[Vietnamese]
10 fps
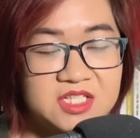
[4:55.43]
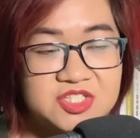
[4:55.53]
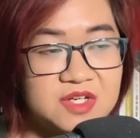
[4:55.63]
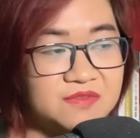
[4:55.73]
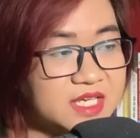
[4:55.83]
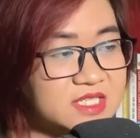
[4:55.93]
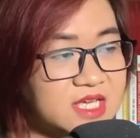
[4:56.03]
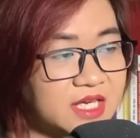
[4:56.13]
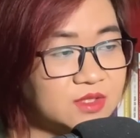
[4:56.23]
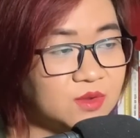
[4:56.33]
chiếc váy
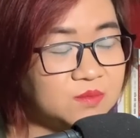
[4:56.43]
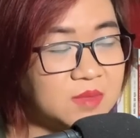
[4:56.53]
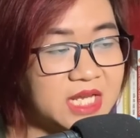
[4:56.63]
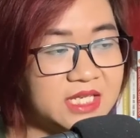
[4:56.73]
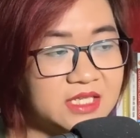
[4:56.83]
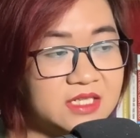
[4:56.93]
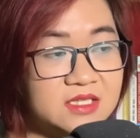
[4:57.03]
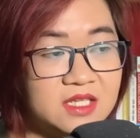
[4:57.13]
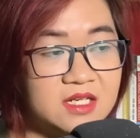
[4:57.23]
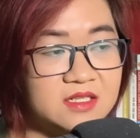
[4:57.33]
dài tung bay như
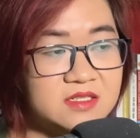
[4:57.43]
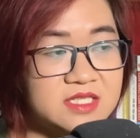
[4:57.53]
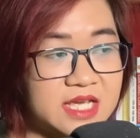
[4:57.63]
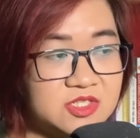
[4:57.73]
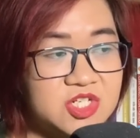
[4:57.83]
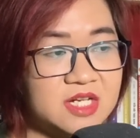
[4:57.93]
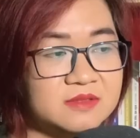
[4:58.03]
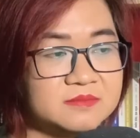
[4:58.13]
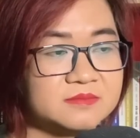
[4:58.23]
tiên nữ giáng trần.